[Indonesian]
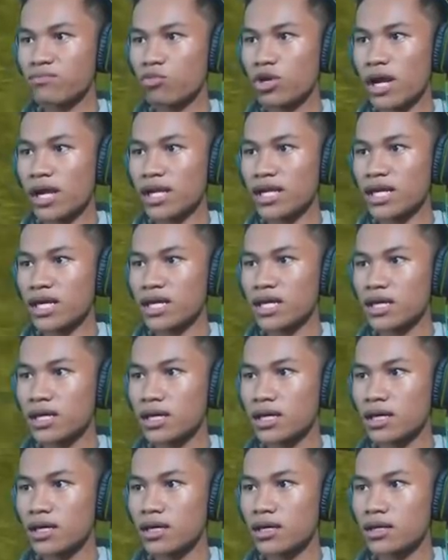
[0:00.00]
mau lari.
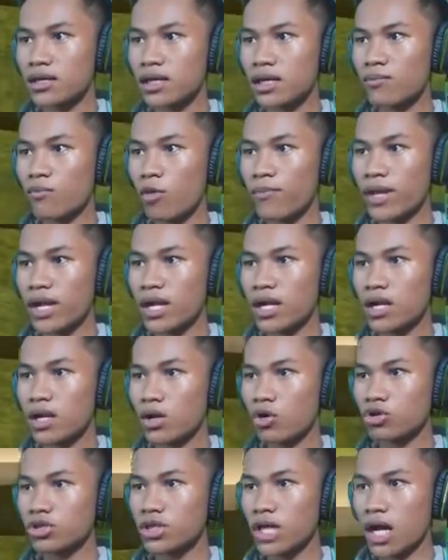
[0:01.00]
Naik mobil.
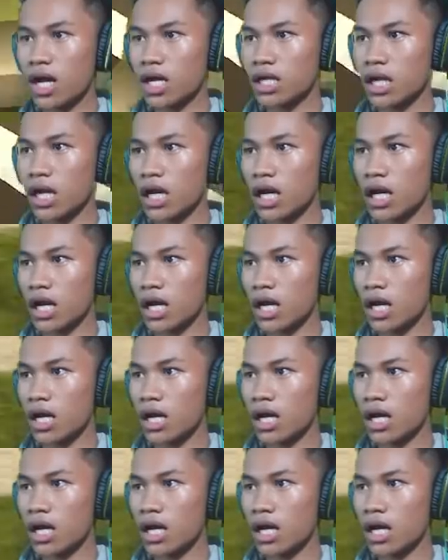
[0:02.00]
Oh, jangan lah.